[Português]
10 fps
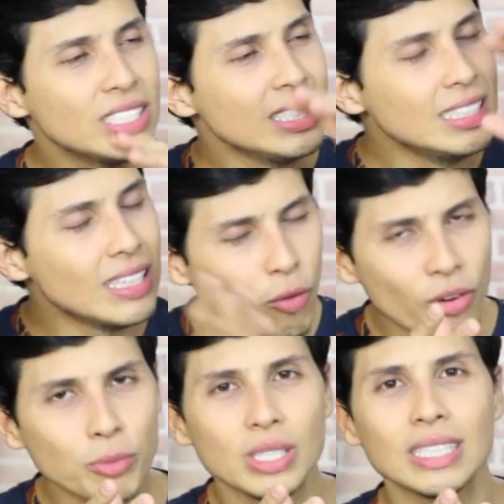não
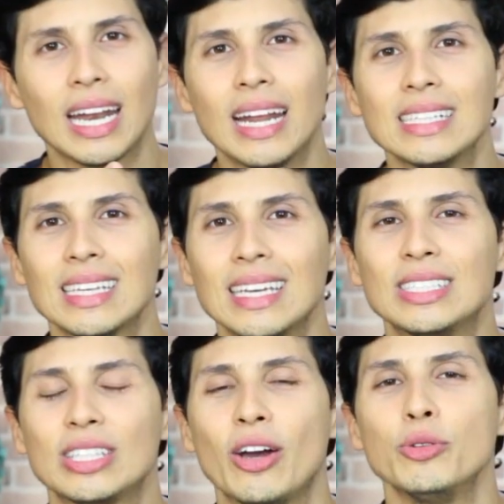vamos entrar nessa
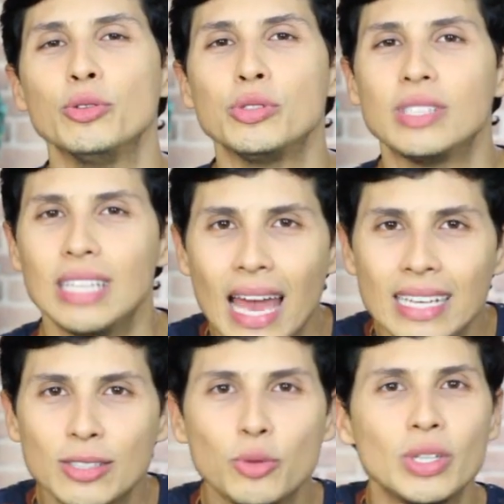questão do
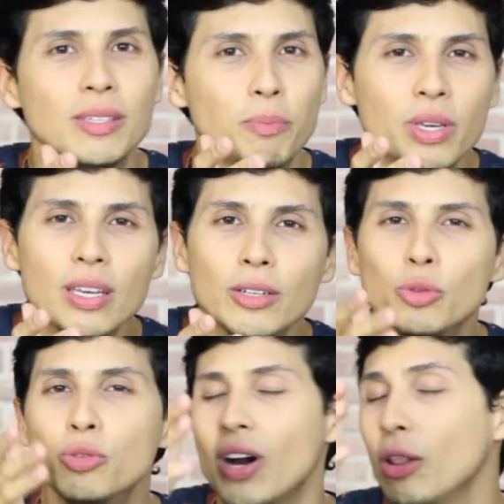sexo, do
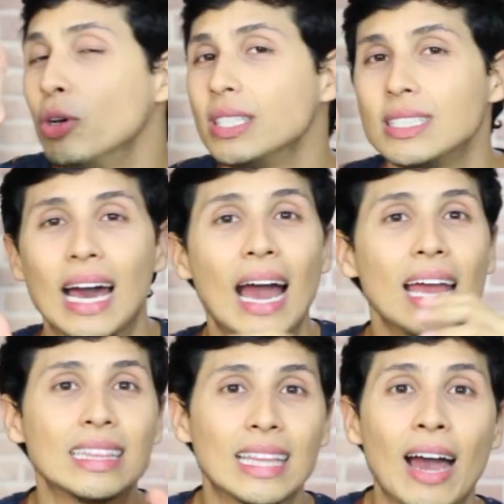exibido, do
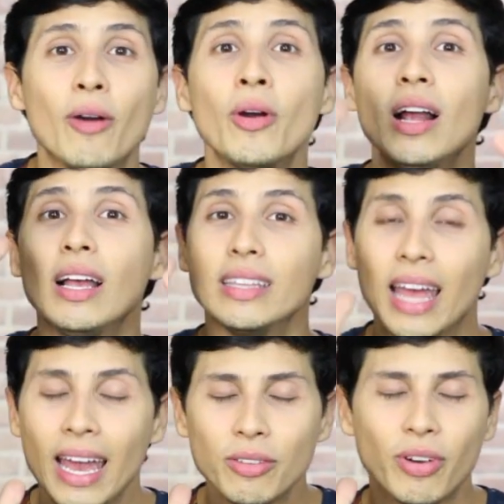valorizar e tal,
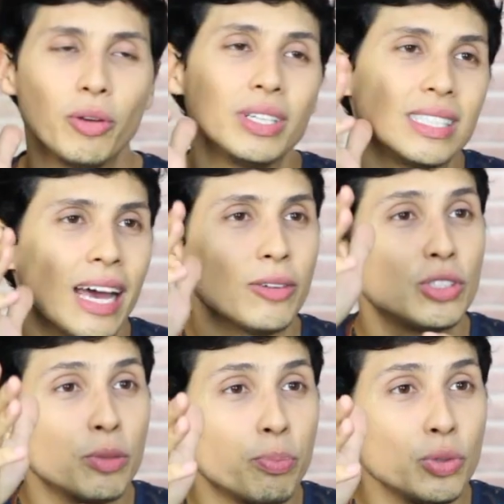né? Valorizar no
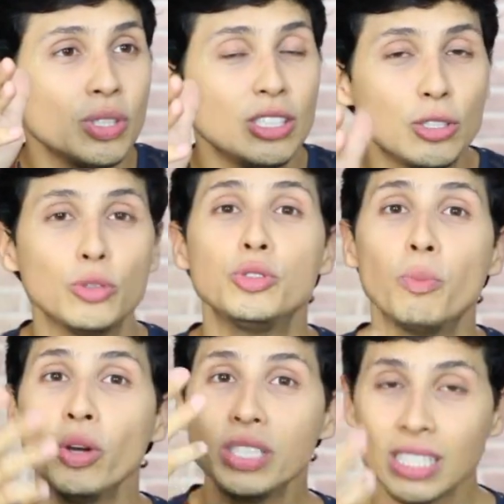tipo no sentido de
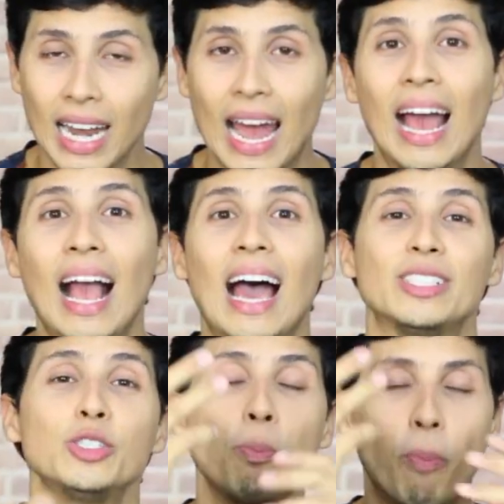mostrar. A gente